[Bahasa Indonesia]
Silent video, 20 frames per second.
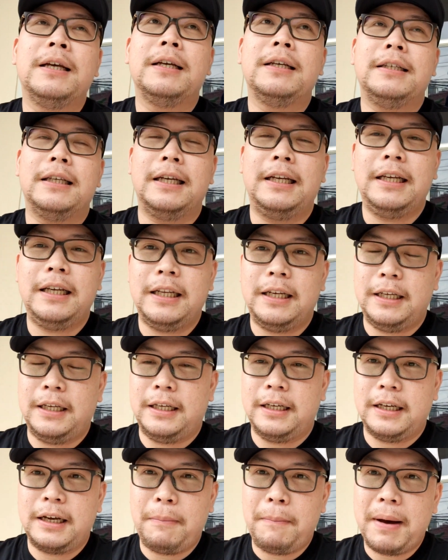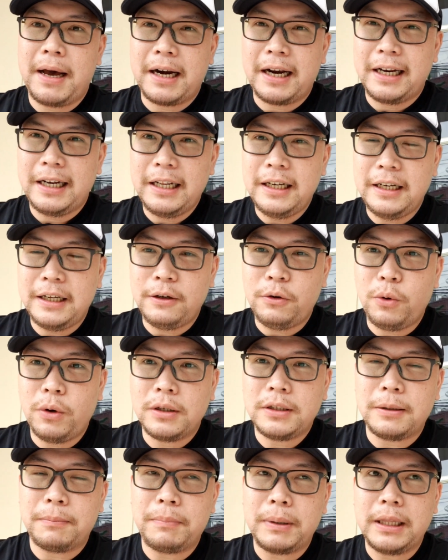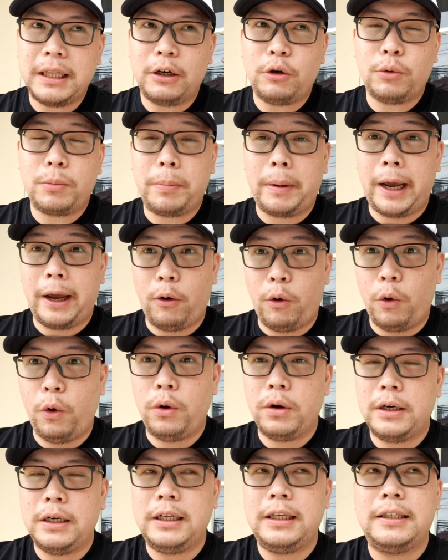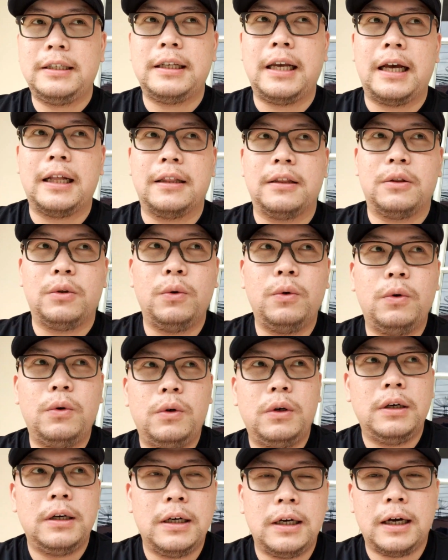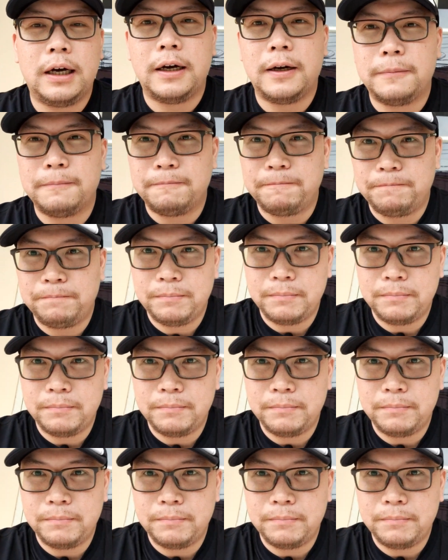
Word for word: Jadi gini, kemarin ini gue sempat ikut PO di satu um,